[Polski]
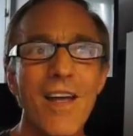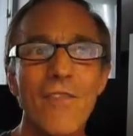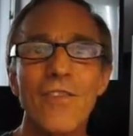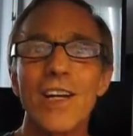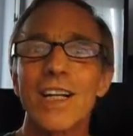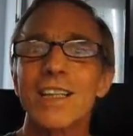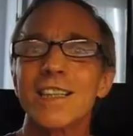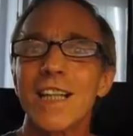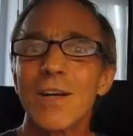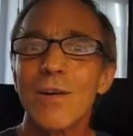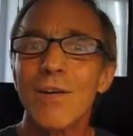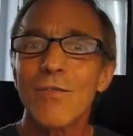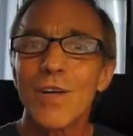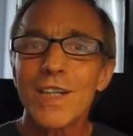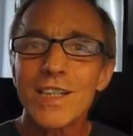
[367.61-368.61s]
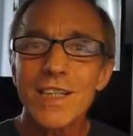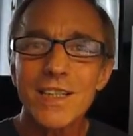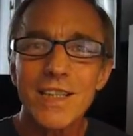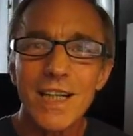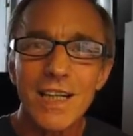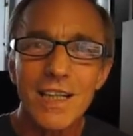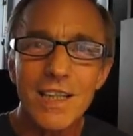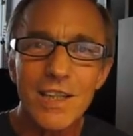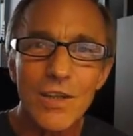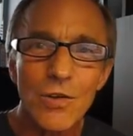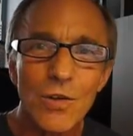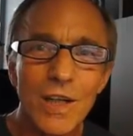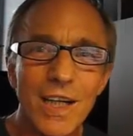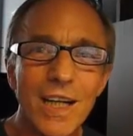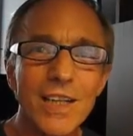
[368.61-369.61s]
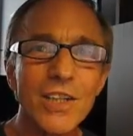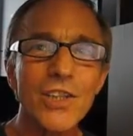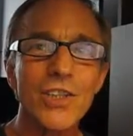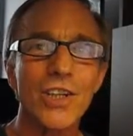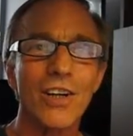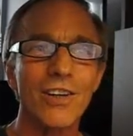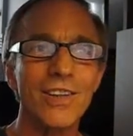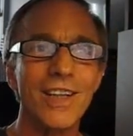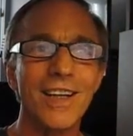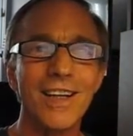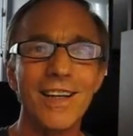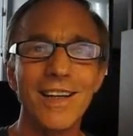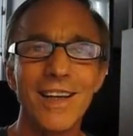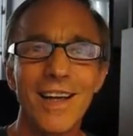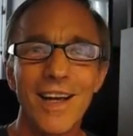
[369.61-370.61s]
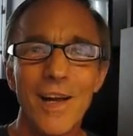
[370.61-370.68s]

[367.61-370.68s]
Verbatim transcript: wyrastała właśnie z tej nieograniczonej